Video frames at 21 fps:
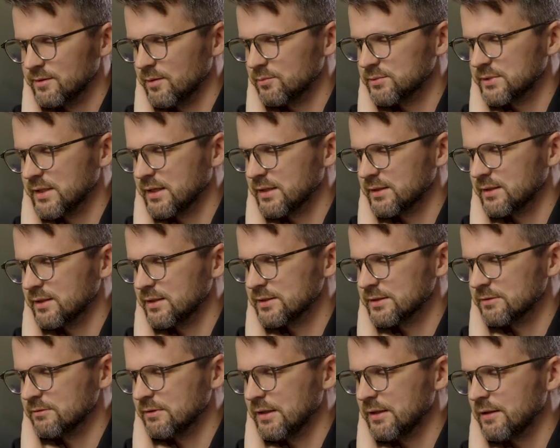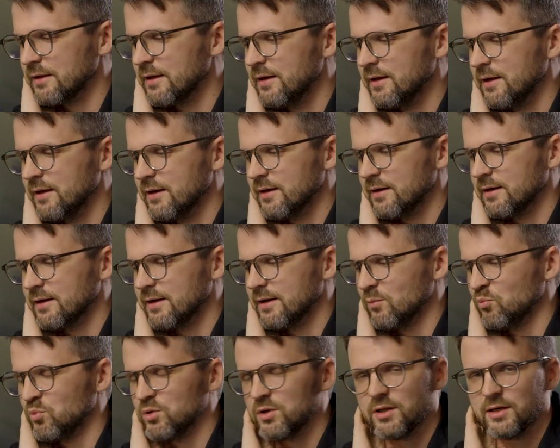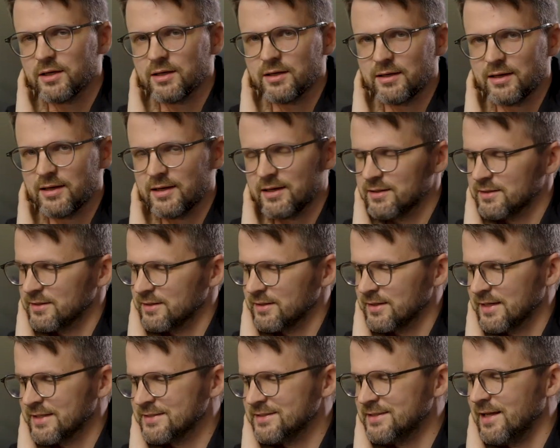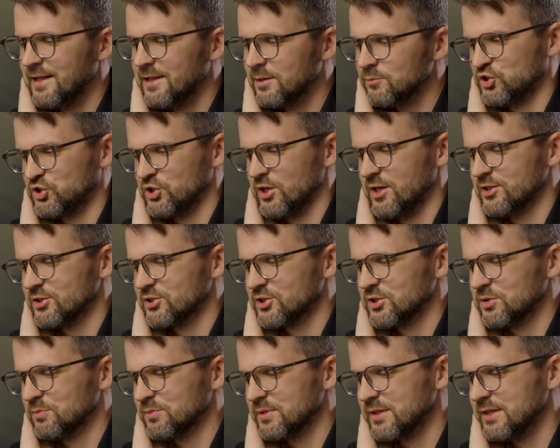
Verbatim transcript: я бы так это назвал, а, было отдельным челленджем.